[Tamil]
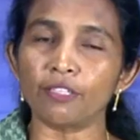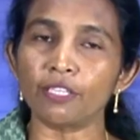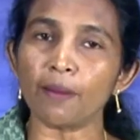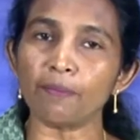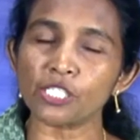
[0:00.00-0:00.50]

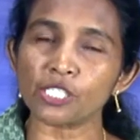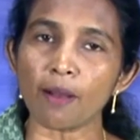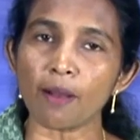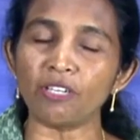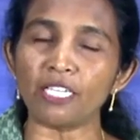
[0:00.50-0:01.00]
இவர் வந்து அப்படி
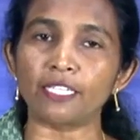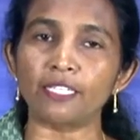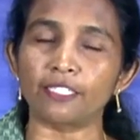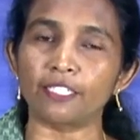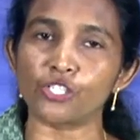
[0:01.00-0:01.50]
சாமுவேல்
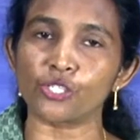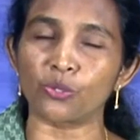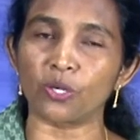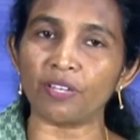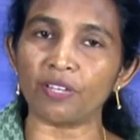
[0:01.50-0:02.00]
தீர்க்க
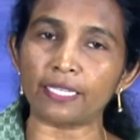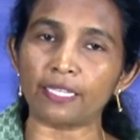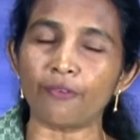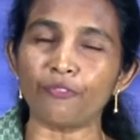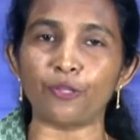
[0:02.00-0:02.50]
தரிசி கூடவே
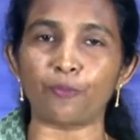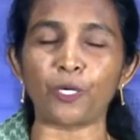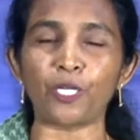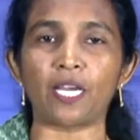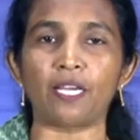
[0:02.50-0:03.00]
இந்த தாவீது
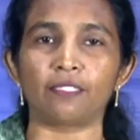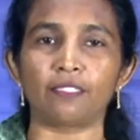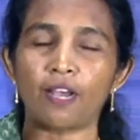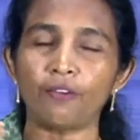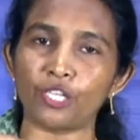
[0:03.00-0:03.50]
போயிட்டார்
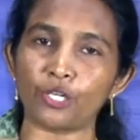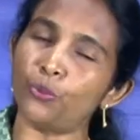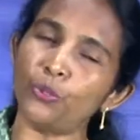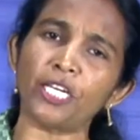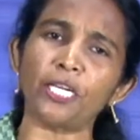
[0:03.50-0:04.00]

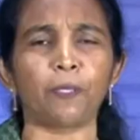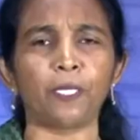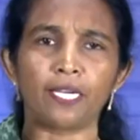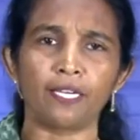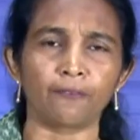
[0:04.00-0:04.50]
தாவீதை கூட்டிட்டு
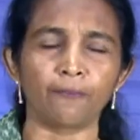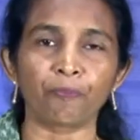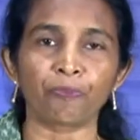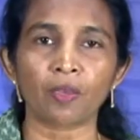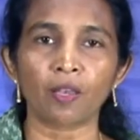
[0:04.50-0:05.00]
போயிட்டார்
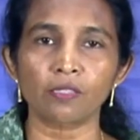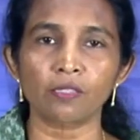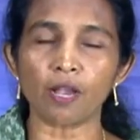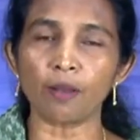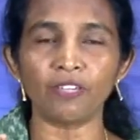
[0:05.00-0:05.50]

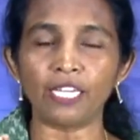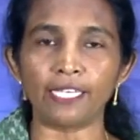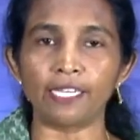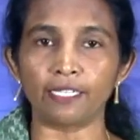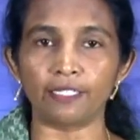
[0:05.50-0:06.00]

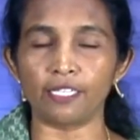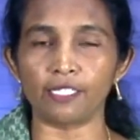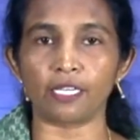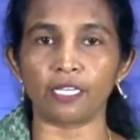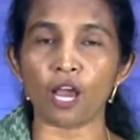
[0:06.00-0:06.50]
சாமுவேல்
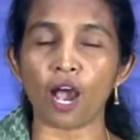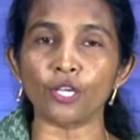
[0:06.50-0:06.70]
தீர்க்கதரிசி